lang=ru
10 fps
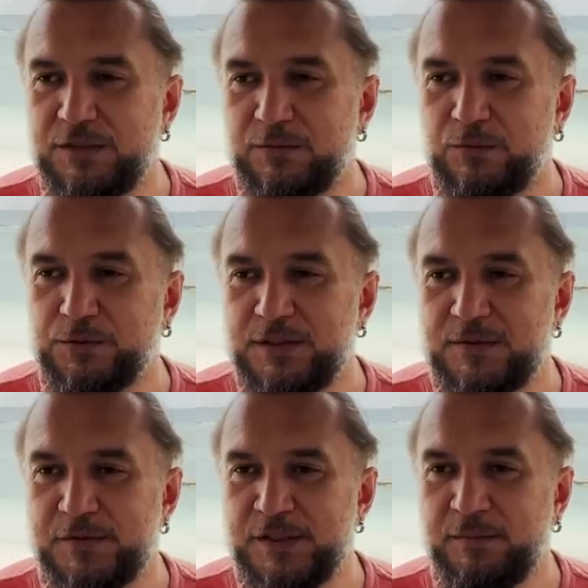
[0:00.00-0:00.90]
он
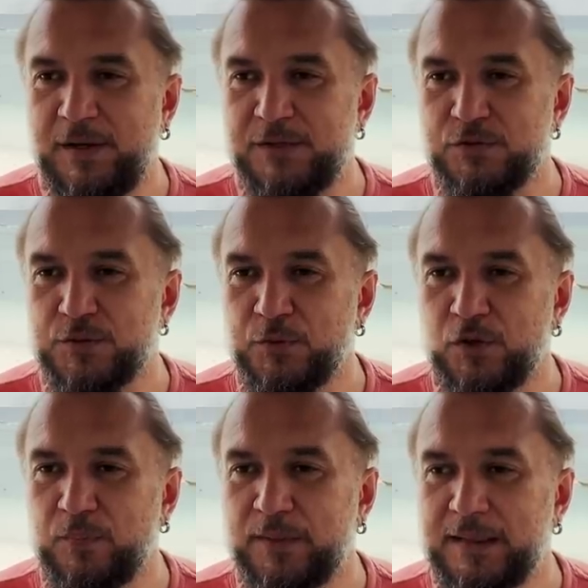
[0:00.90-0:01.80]
этим занимается уже
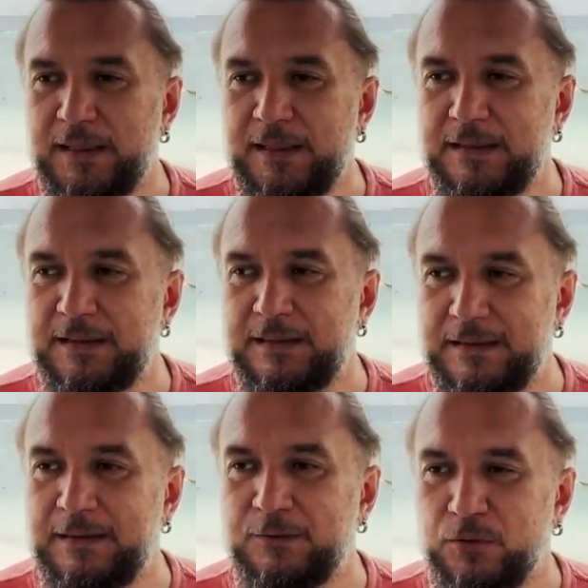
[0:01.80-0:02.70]
много поколений,
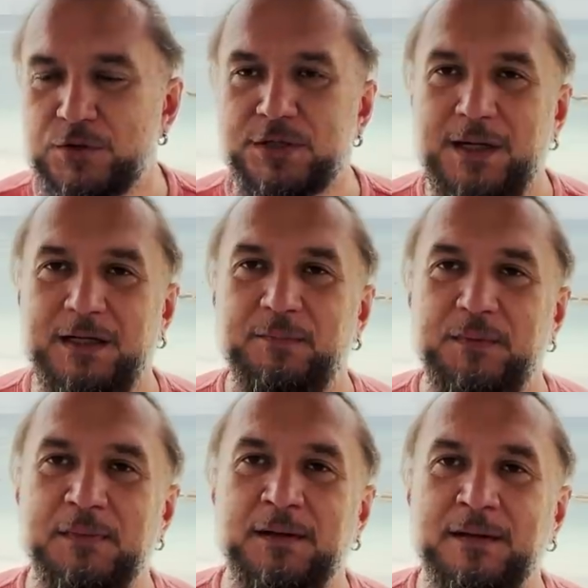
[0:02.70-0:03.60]
и он шарит
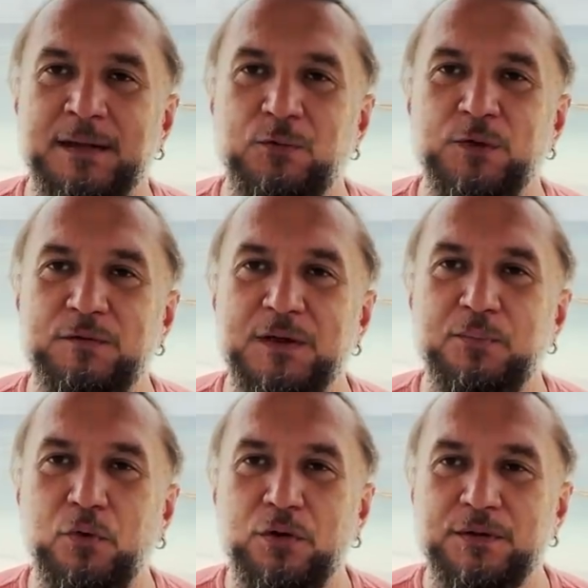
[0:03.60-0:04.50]
примерно на уровне
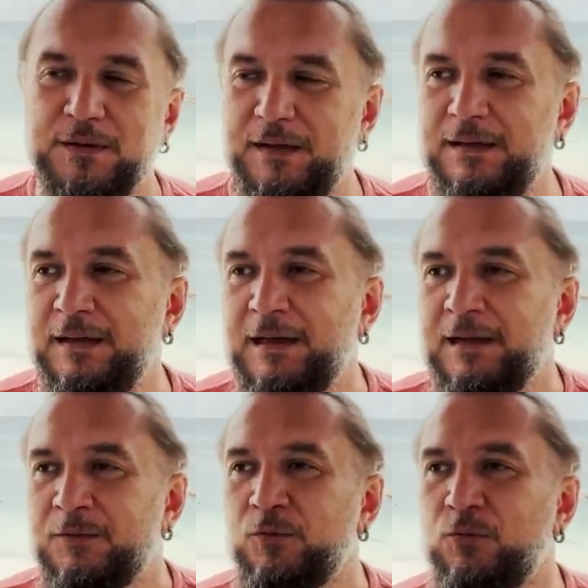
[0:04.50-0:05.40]
бог, да,
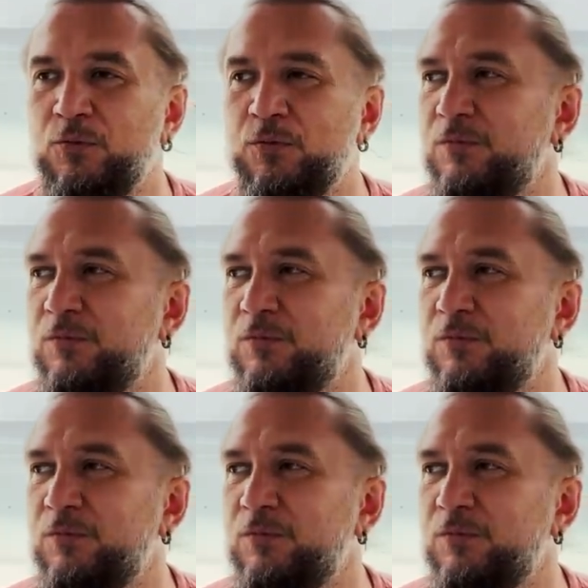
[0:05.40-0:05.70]
ну,